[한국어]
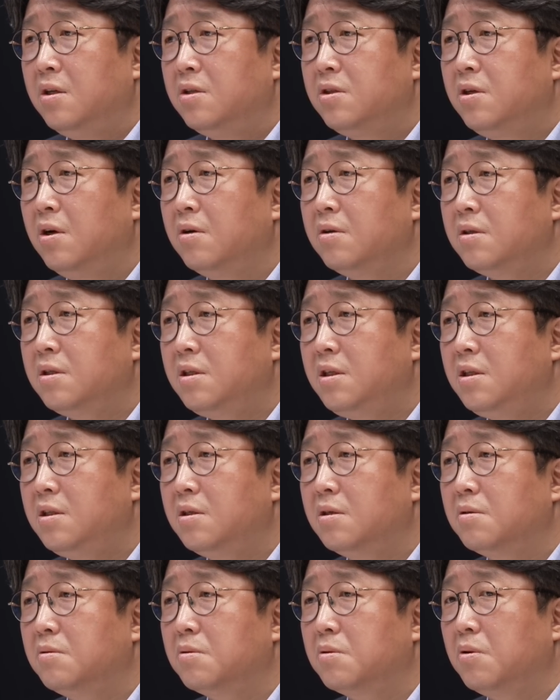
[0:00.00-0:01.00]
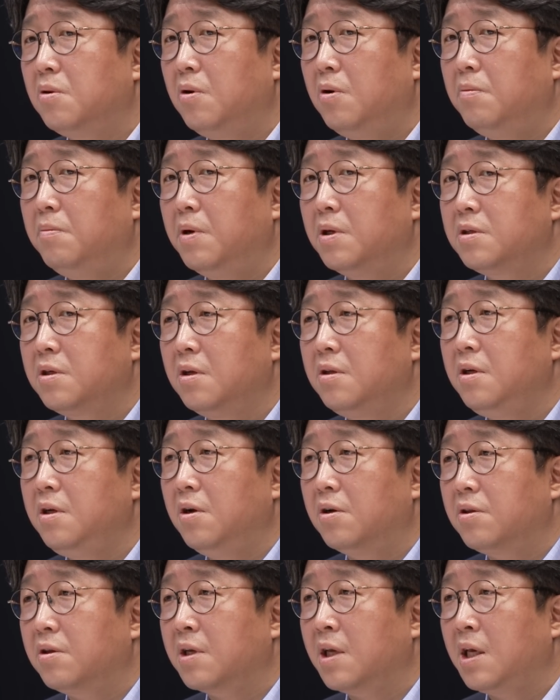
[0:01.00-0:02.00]
정치적으로 뭐 저들이
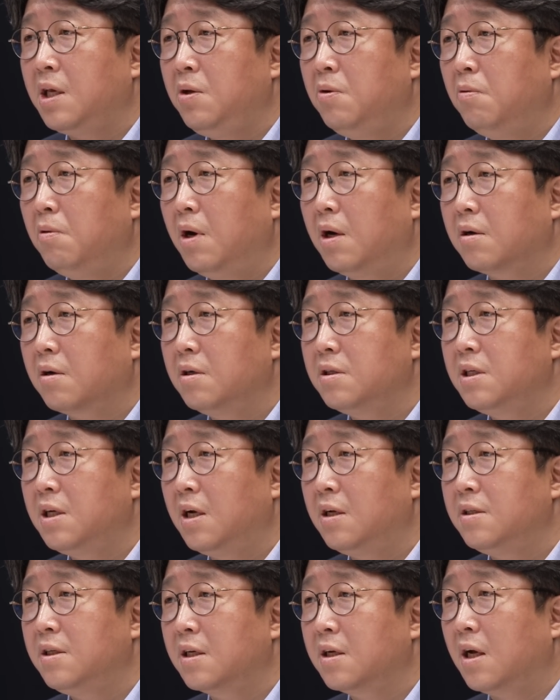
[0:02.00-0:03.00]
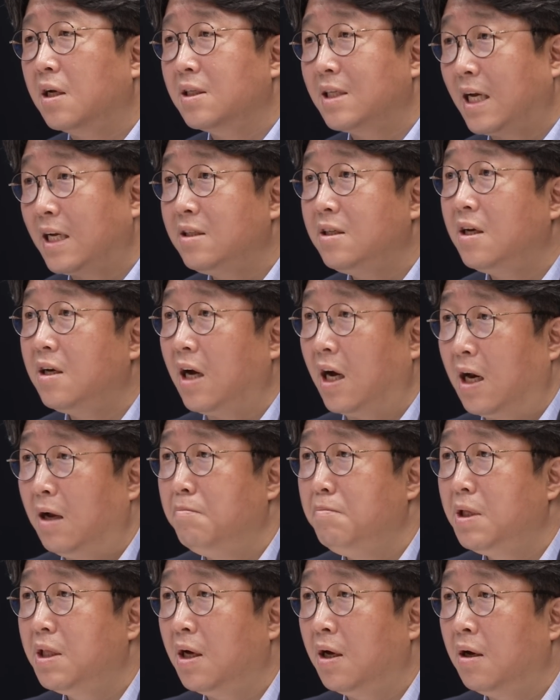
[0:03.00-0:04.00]
어떻게 이용할 것이라는 생각 자체를 안
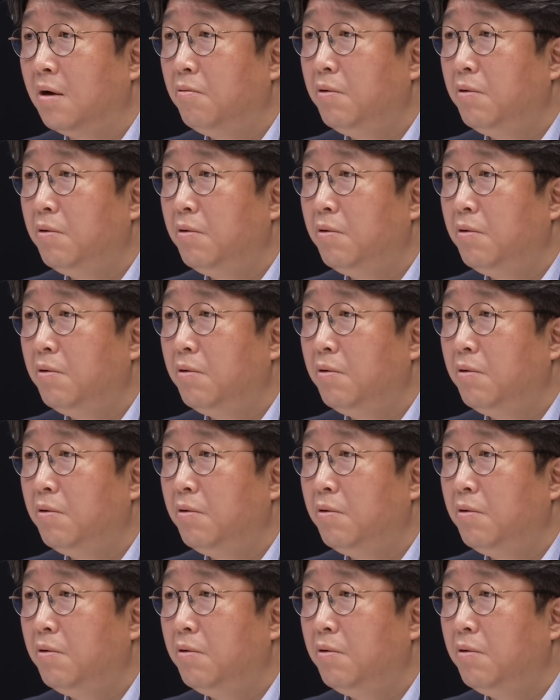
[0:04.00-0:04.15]
합니다.